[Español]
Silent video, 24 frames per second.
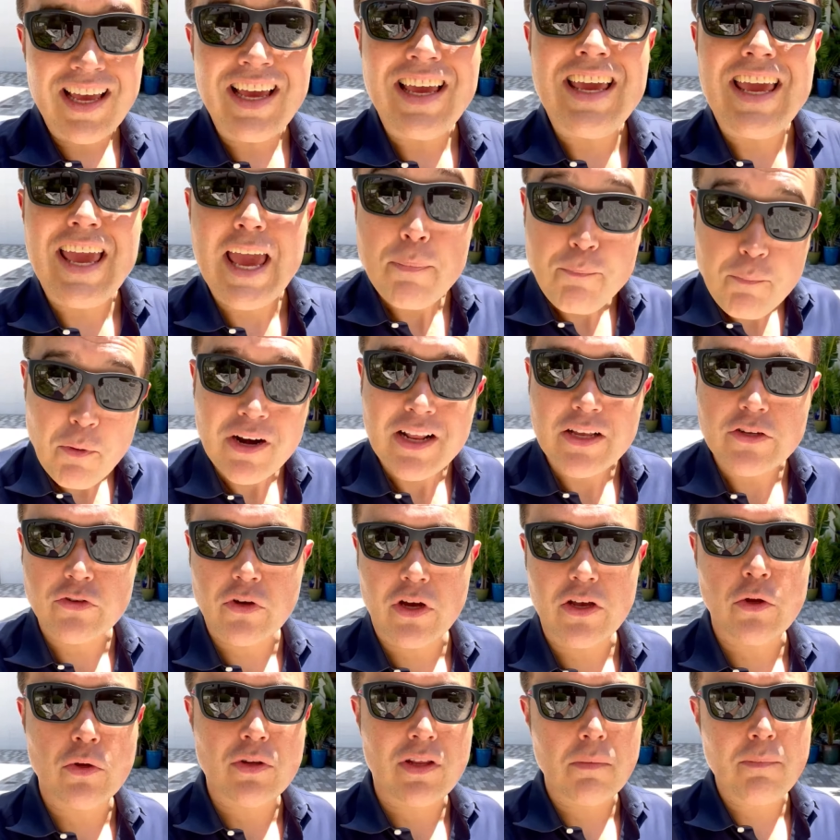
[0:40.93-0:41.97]
Y es por eso
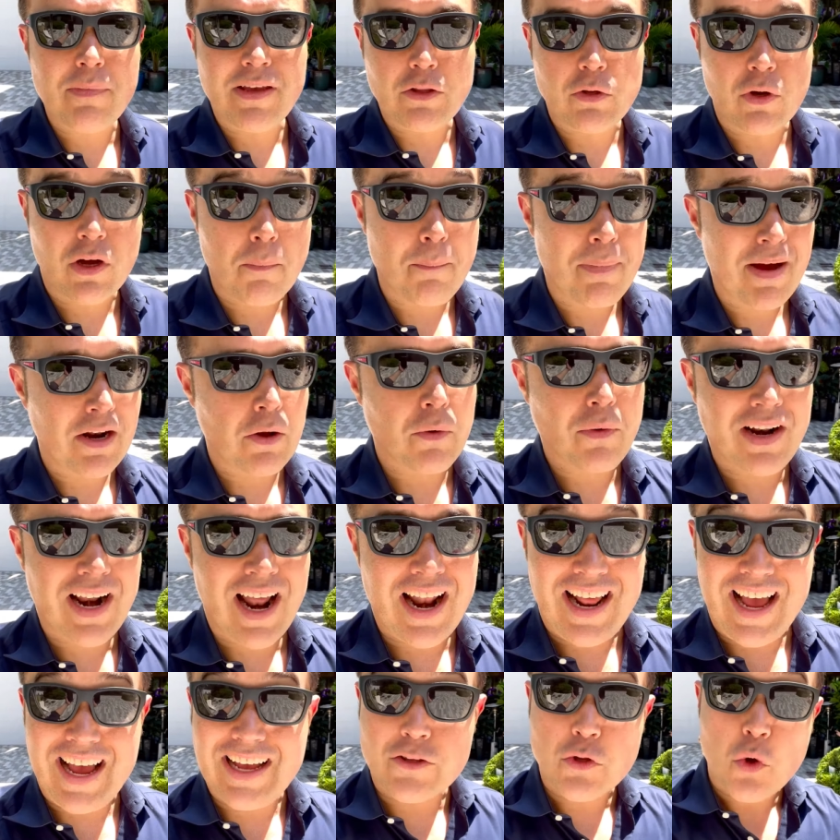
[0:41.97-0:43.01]
que yo te invito que para
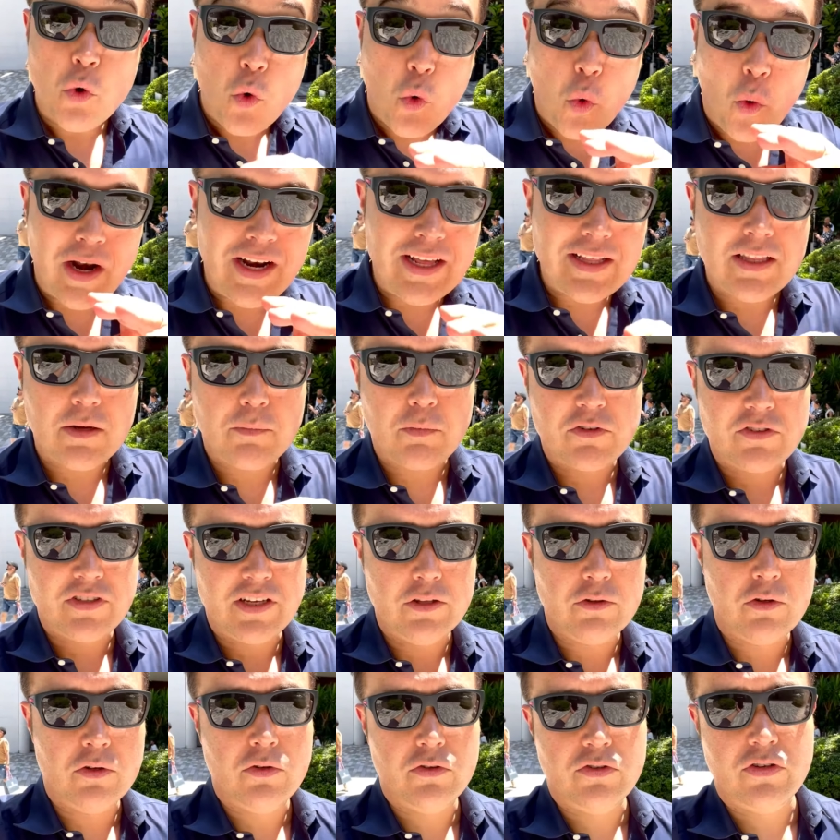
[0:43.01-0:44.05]
ahorrar hasta un 40% de
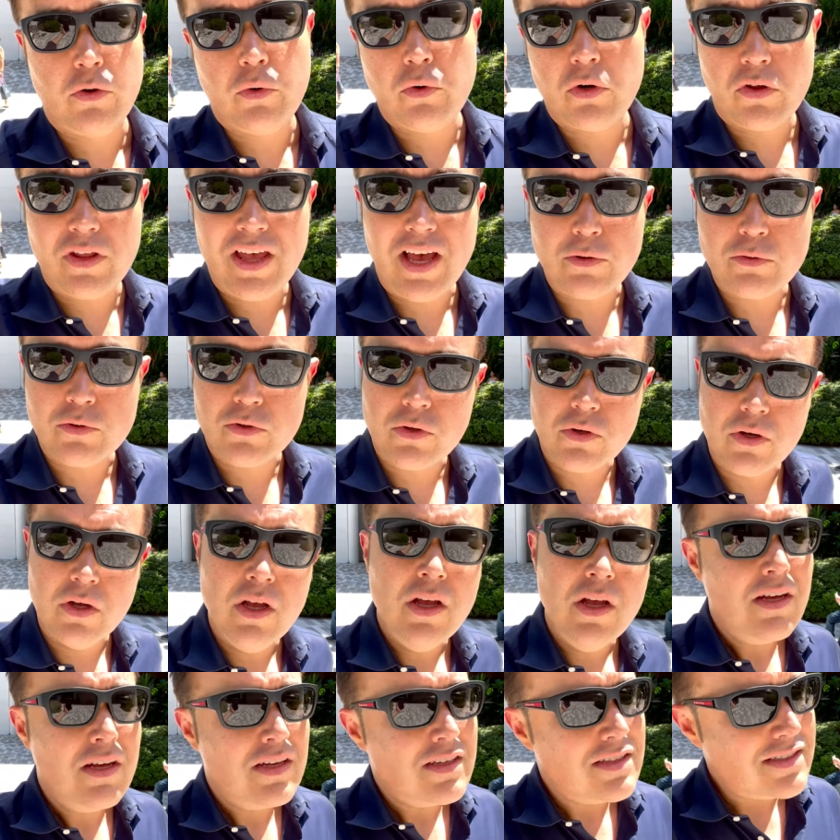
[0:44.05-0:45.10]
tu seguro de auto,
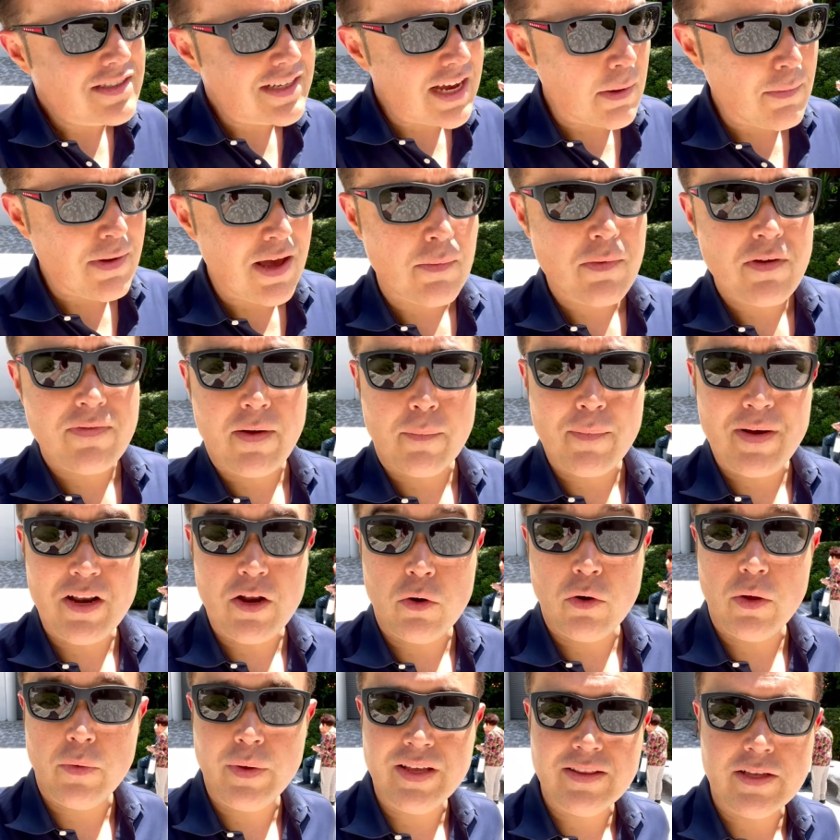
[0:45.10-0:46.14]
llames a mi familia
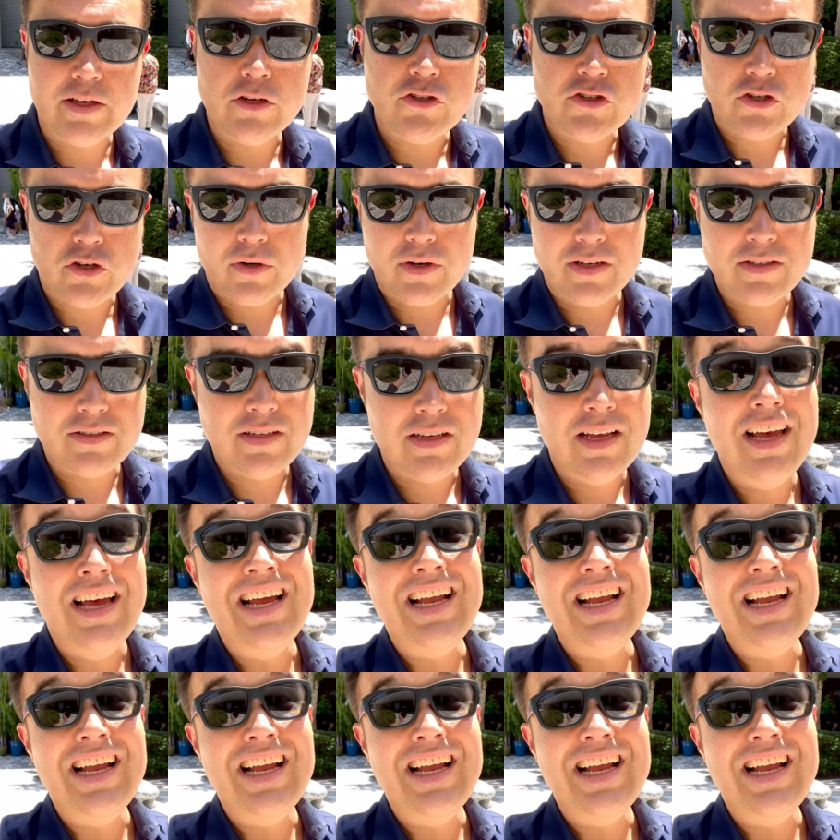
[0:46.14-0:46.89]
Univista Insurance.